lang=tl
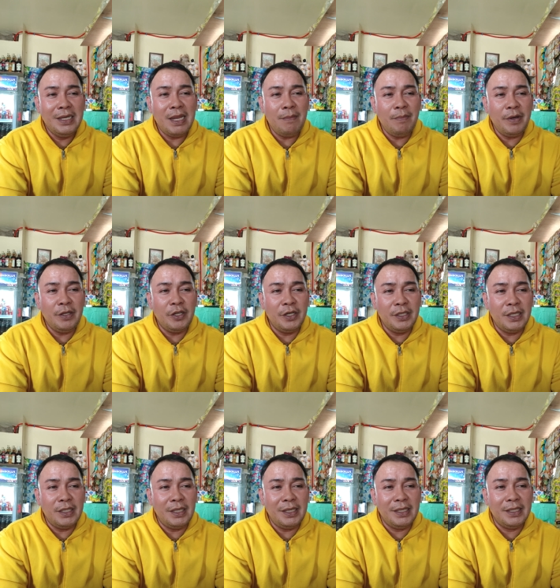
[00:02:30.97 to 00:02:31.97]
number
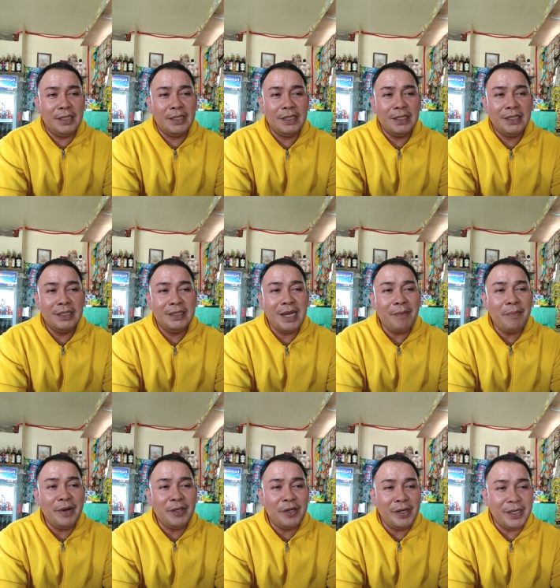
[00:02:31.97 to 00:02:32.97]
33,
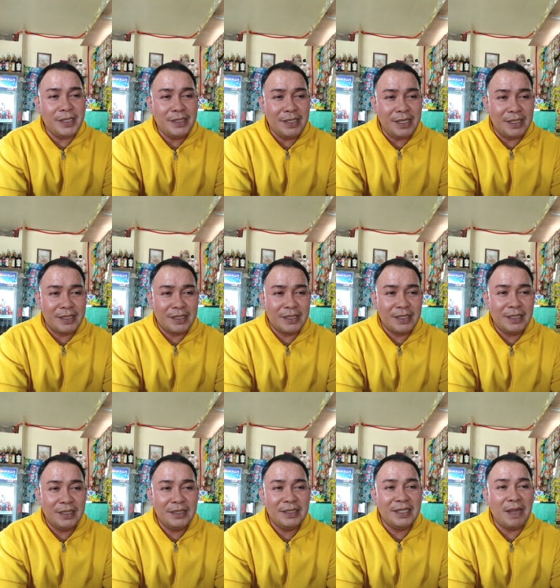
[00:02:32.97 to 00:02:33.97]
number 36,
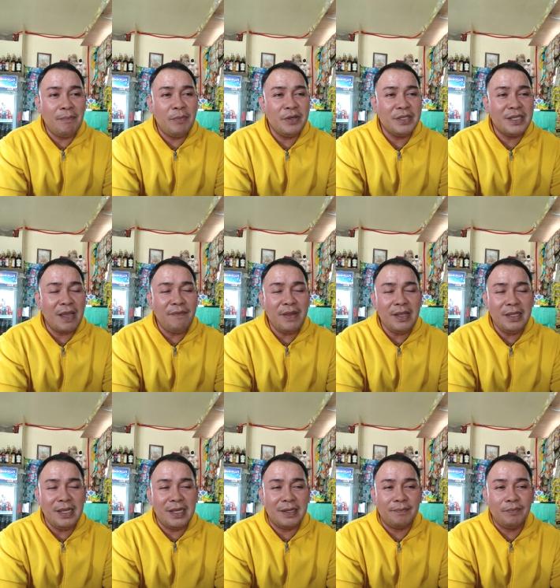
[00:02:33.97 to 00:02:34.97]
number
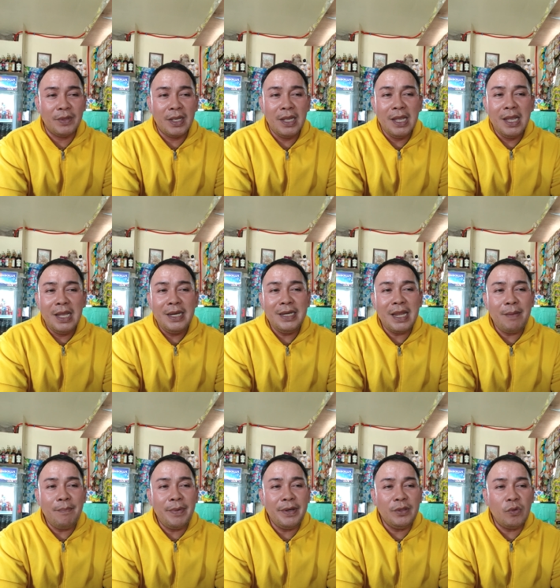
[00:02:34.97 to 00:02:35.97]
17,
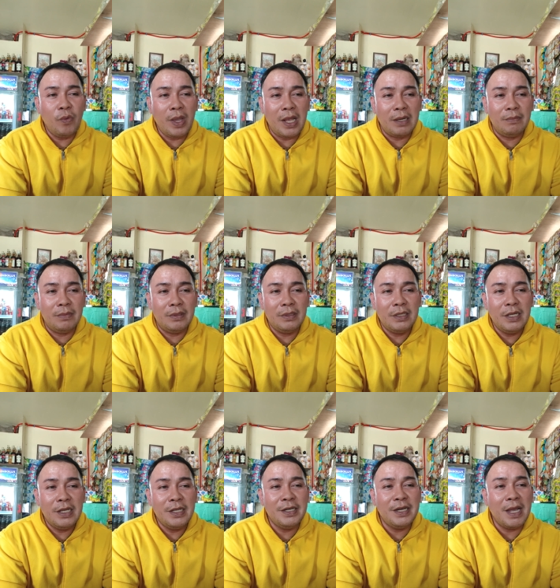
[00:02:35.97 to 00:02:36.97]
number 12,
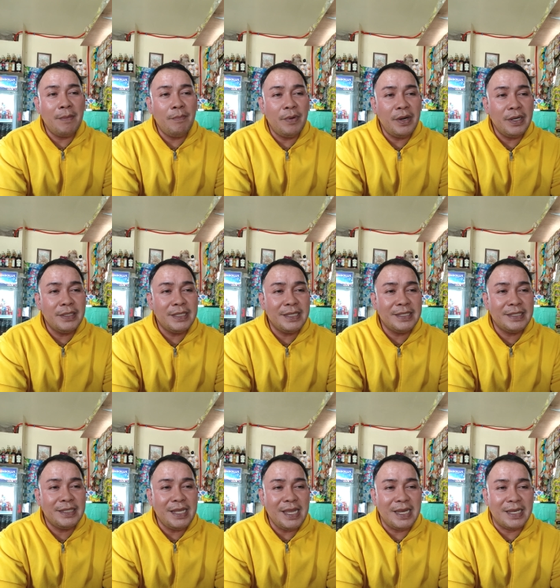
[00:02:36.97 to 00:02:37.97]
number
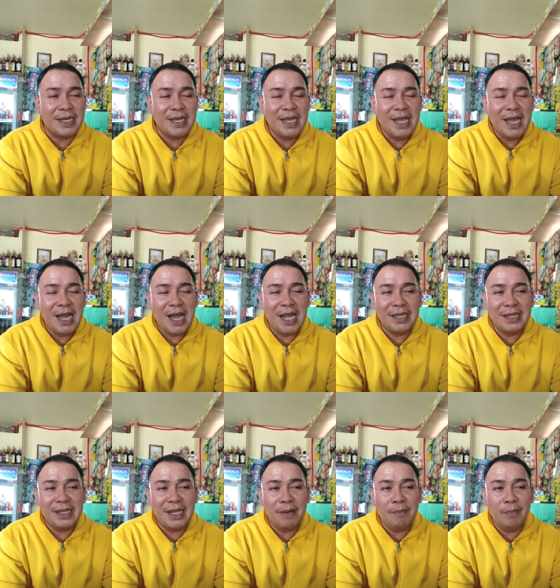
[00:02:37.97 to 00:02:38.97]
16, at
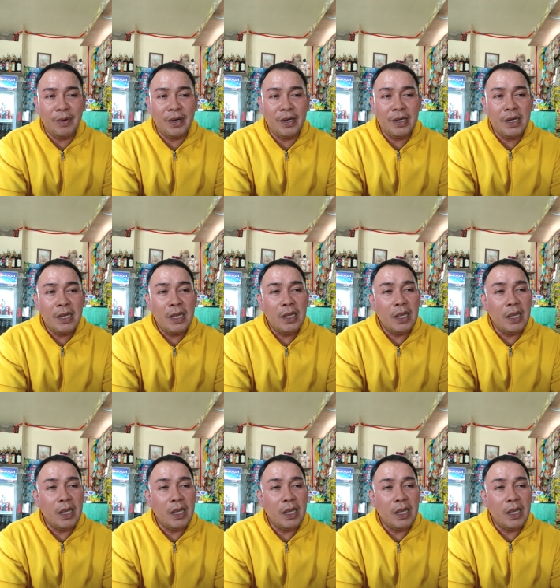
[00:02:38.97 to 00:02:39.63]
number